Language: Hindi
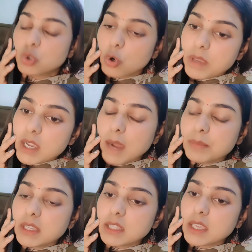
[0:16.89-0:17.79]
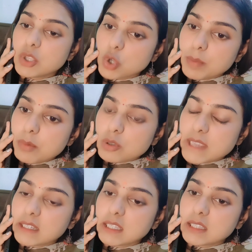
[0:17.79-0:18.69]
जो भी काम देते हैं जो भी
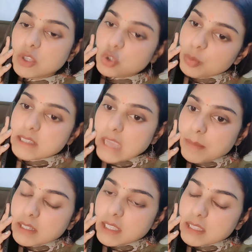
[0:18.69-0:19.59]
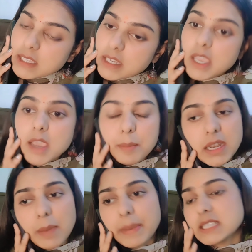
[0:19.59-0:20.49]
प्रोजेक्ट देते हैं जो भी असाइनमेंट देते हैं
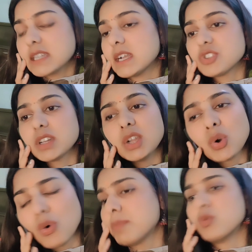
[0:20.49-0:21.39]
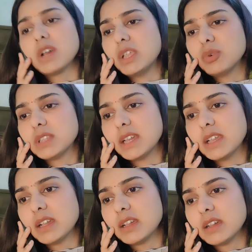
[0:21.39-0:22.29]
बिना पैसे खर्च करे कोई पूरा नहीं होता
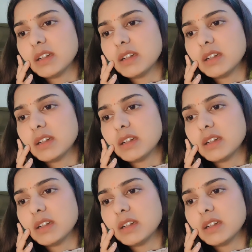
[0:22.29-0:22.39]
है